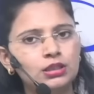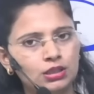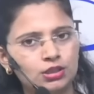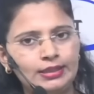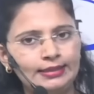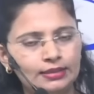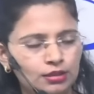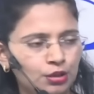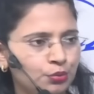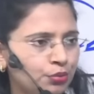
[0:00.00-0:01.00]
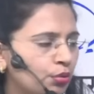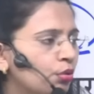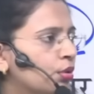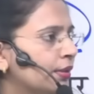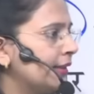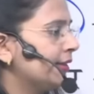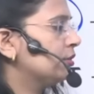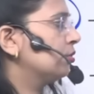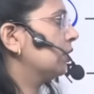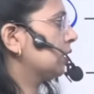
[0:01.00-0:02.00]
दक्ष कहते थे उनको ठीक है
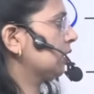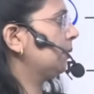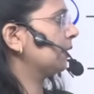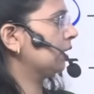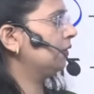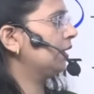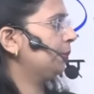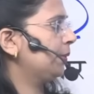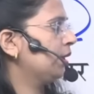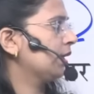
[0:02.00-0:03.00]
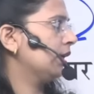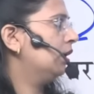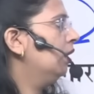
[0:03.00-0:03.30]
तो दक्ष का मतलब वहीं पे आ गया